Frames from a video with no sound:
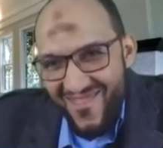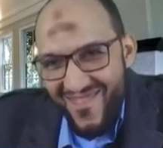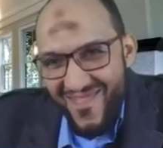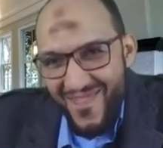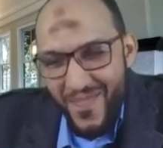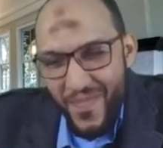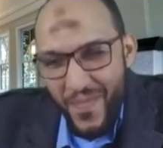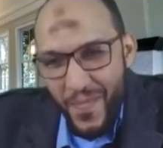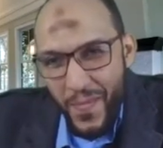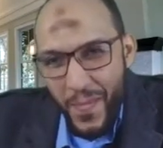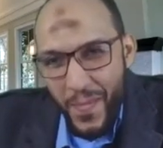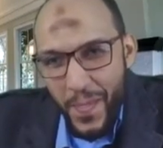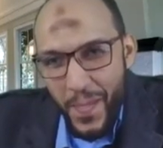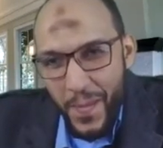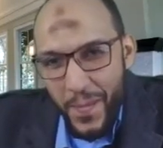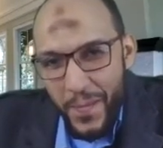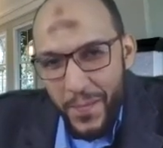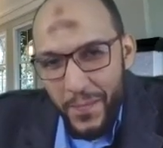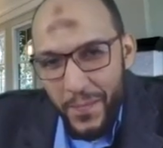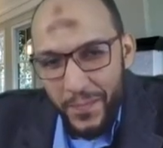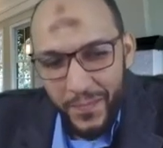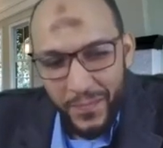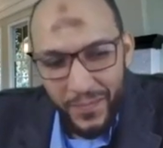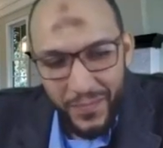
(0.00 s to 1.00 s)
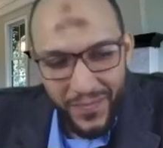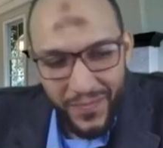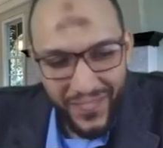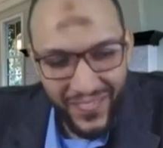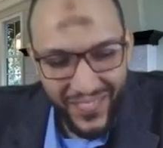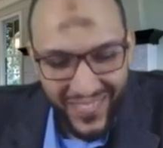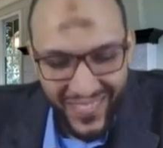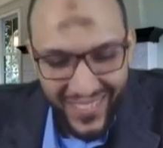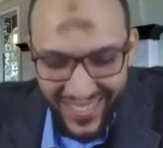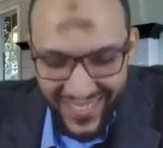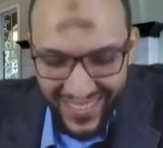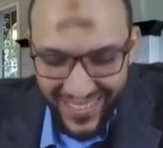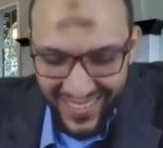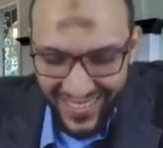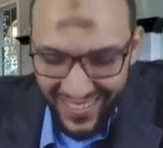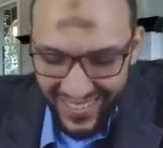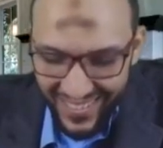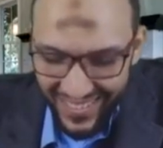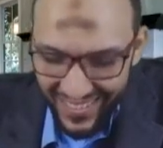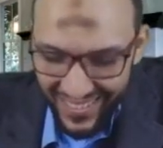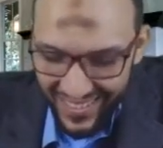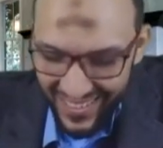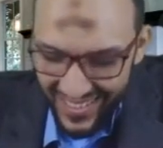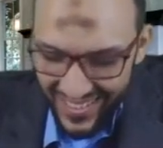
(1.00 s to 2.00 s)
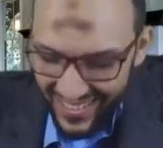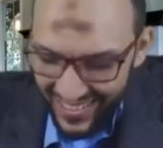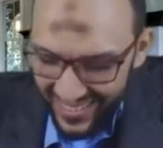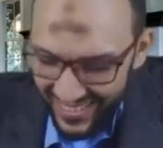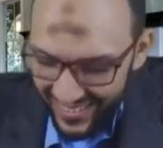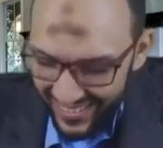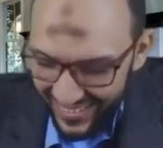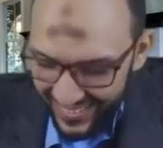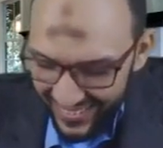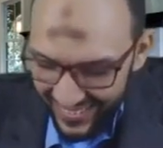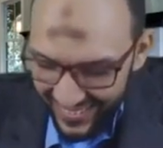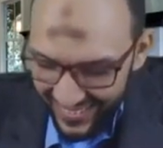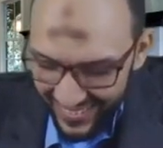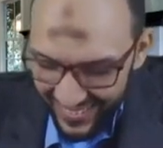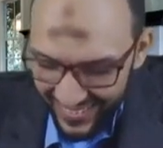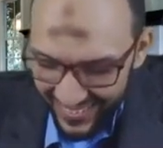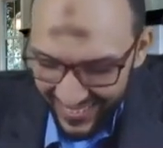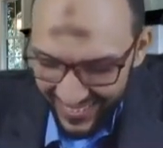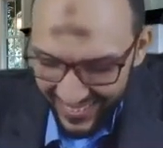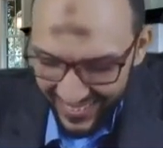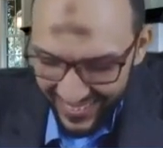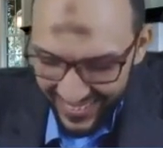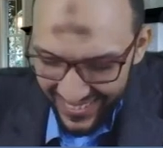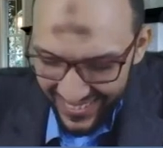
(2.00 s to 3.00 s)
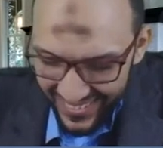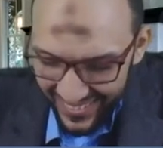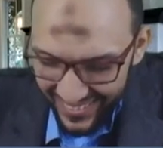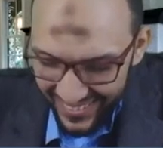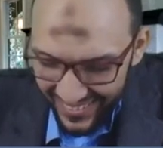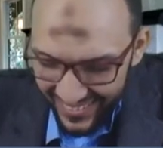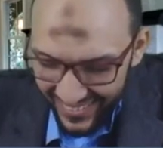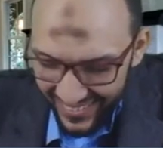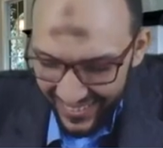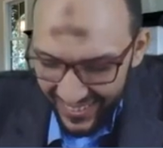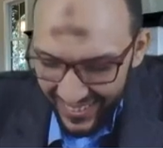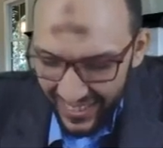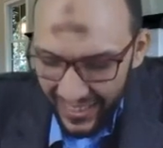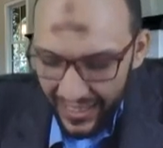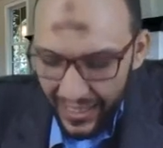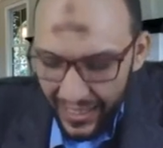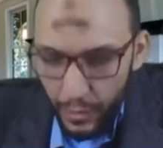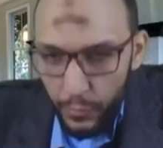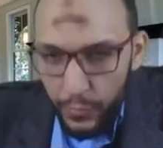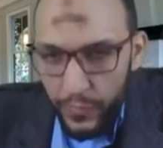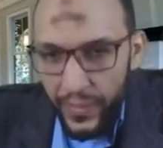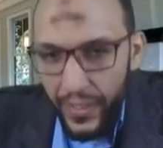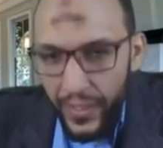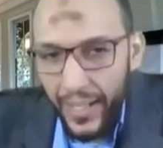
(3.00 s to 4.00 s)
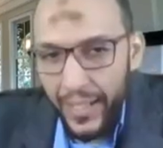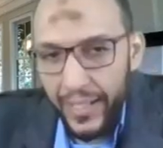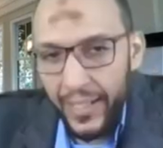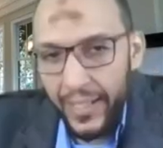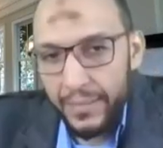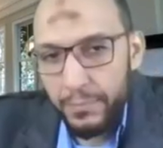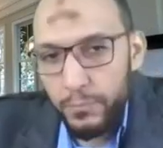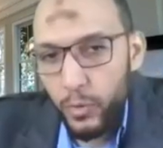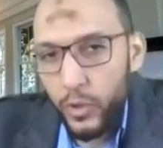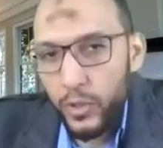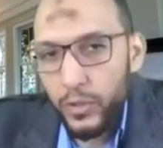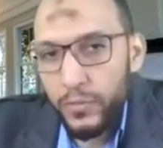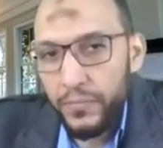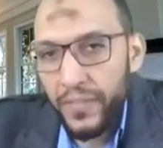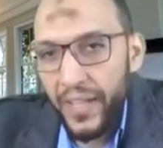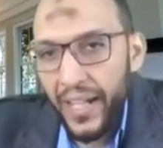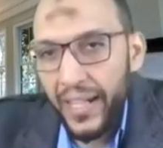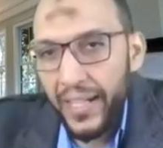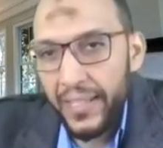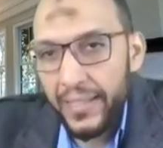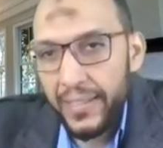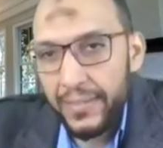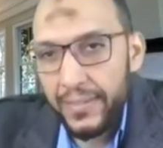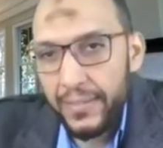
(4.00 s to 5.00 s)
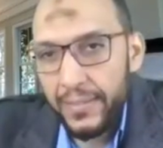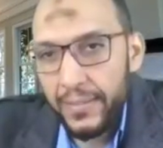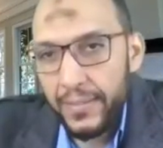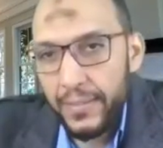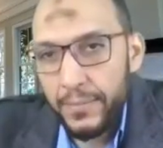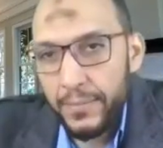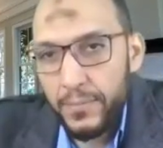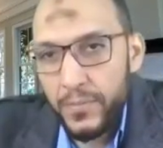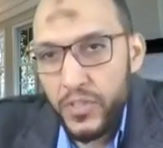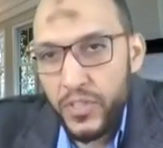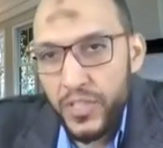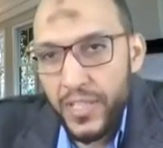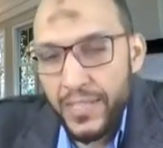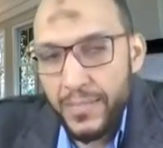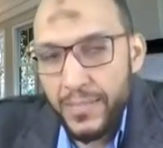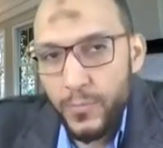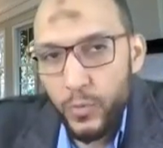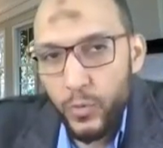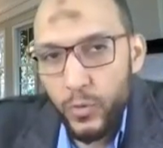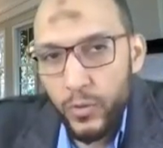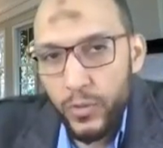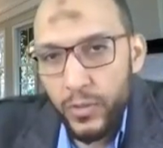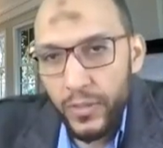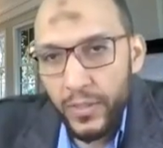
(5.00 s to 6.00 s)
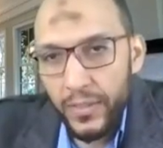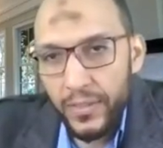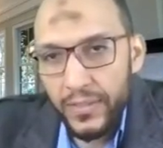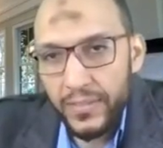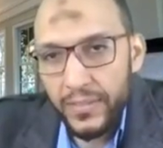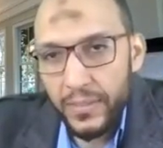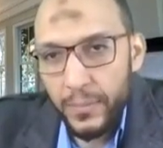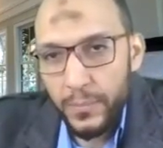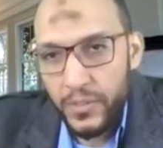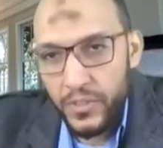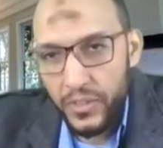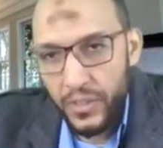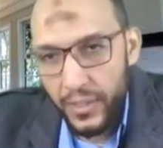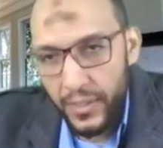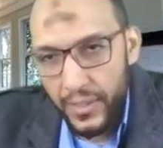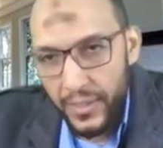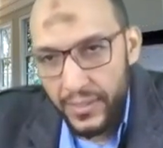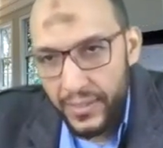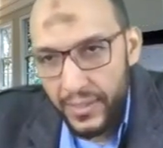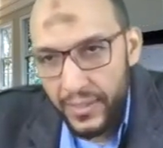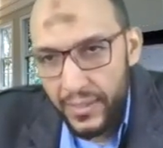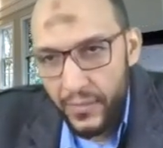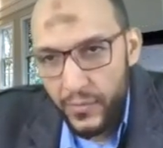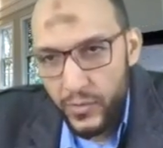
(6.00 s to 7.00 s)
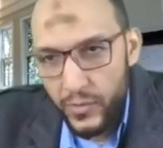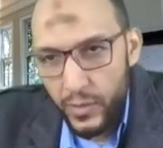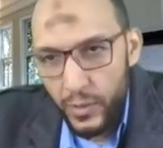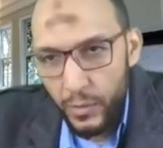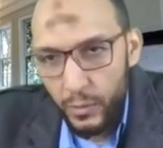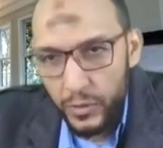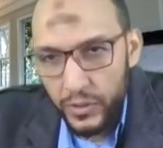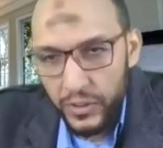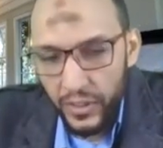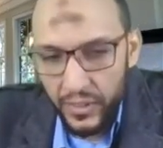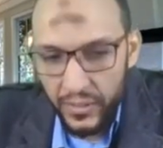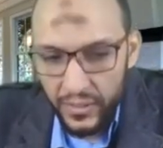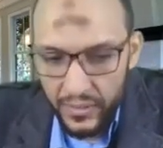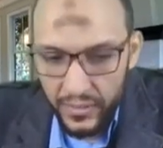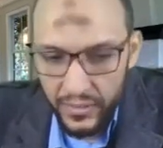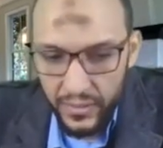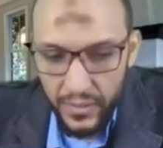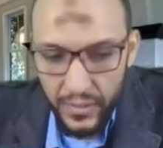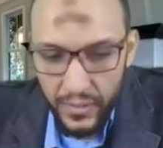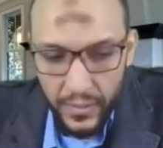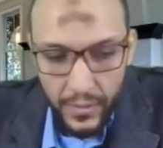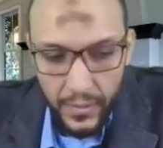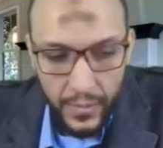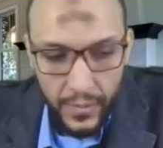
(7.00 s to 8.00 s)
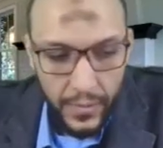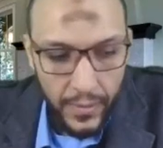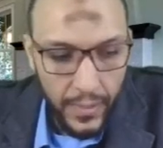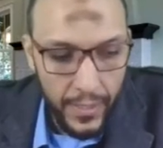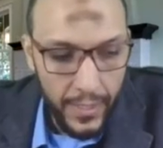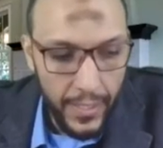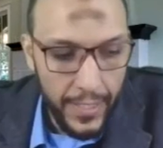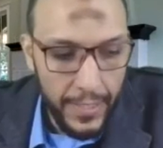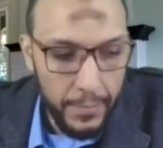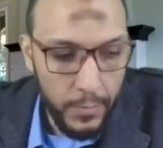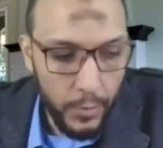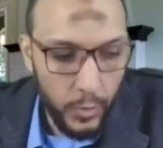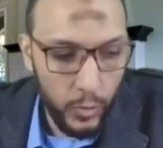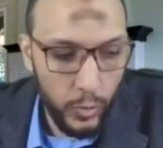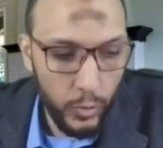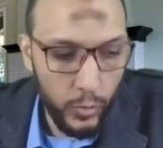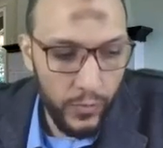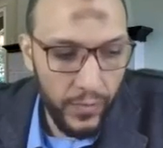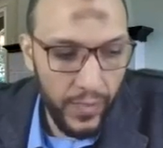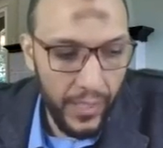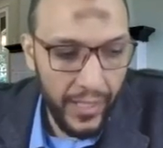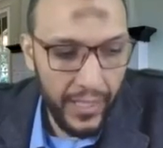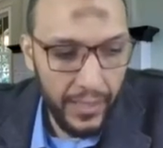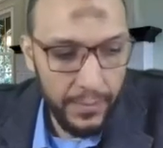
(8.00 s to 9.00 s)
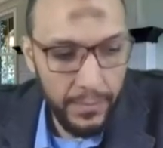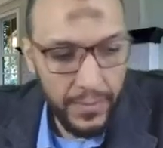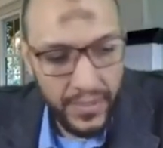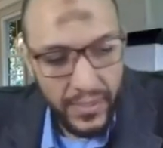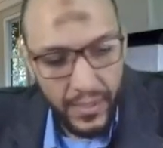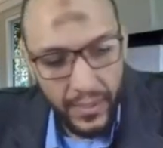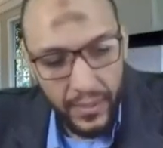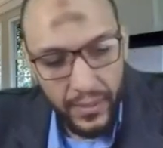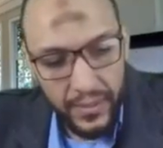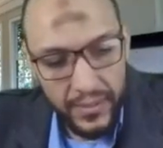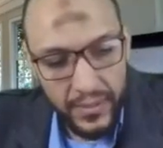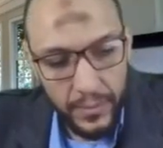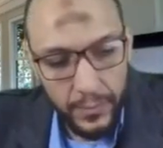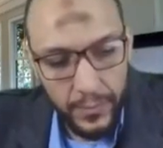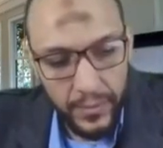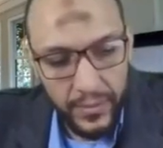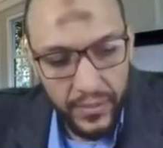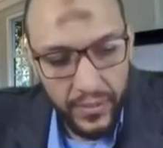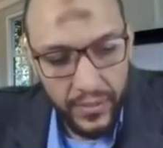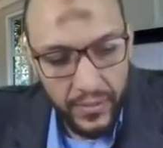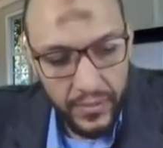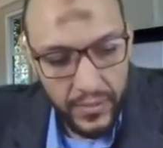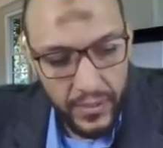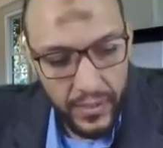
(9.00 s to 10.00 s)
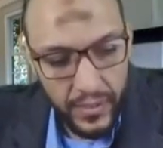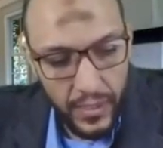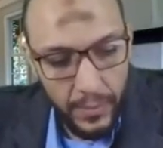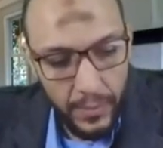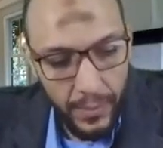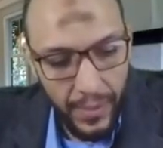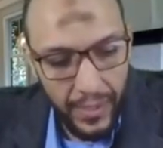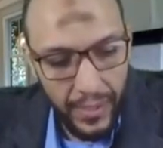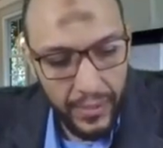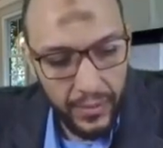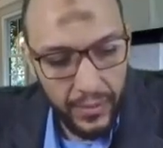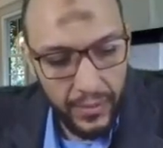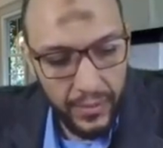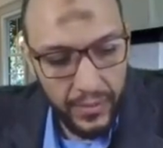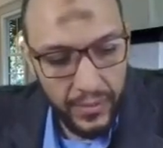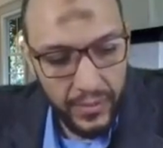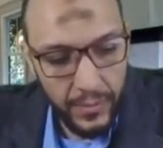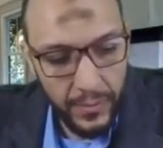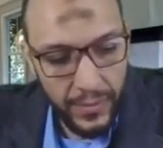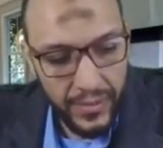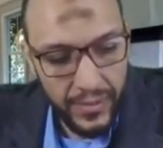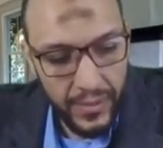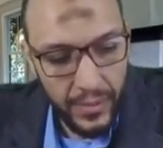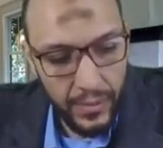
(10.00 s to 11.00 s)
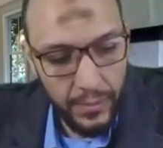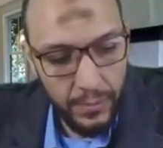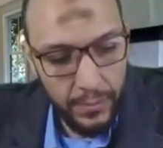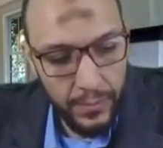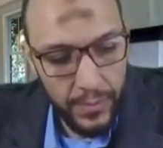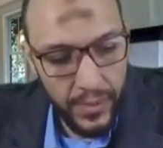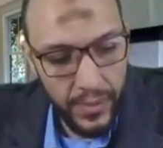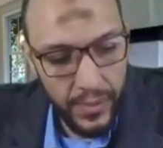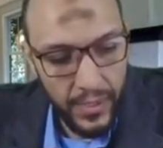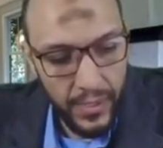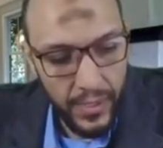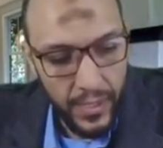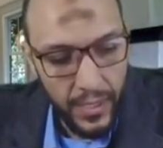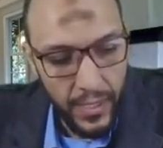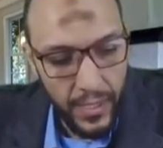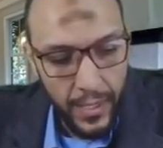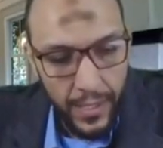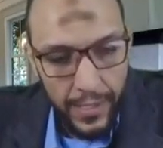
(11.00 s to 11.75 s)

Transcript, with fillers: يقول فيك الا كل جميل يعني جزاك الله خير جزاك الله كان يعني لو في حاجات ممكن في حاجات مش لازم تكون خاصه بالشرح ذات نفسه او الشخص ممكن تكون في حاجات مثلا خاصه بالتنظيم حاجات خاصه مثلا ب...